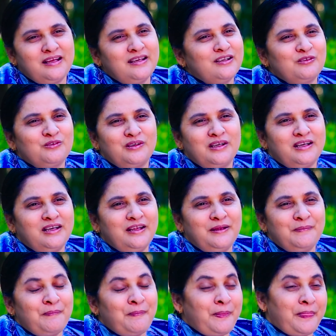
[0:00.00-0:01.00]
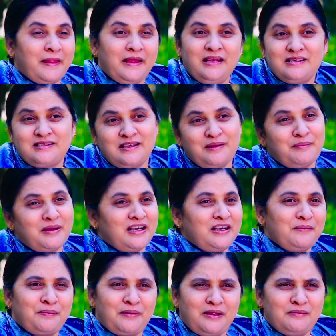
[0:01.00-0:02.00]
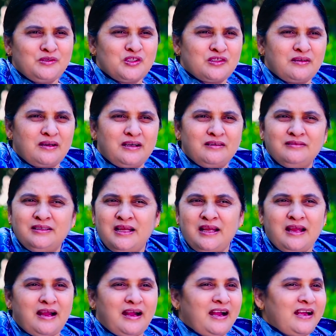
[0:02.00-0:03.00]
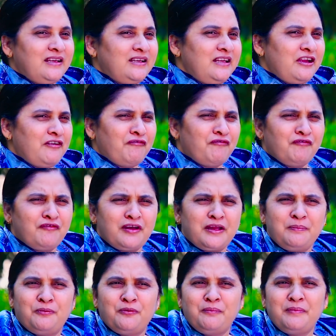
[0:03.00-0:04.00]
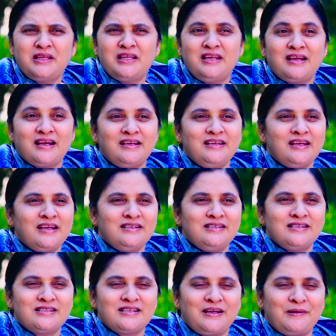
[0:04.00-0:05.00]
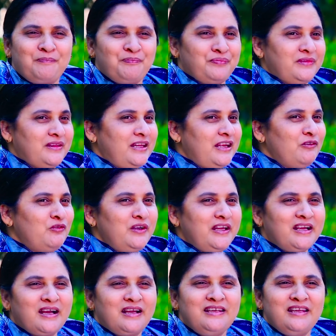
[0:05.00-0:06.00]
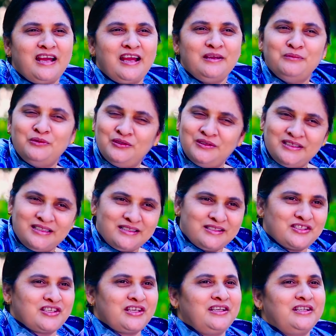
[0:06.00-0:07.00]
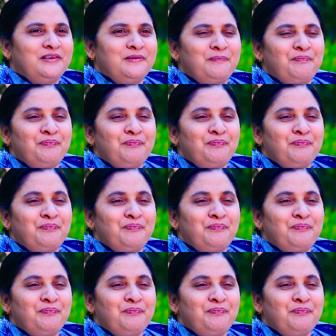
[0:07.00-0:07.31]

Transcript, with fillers: ధైర్యంగా ఉండండి ఏసే మనల్ని ప్రేమిస్తున్నాడు ఆయన ఎవ్వరి భూమి మీద నీకు అన్యాయం చేసినా దేవుడు అన్యాయం చేయడు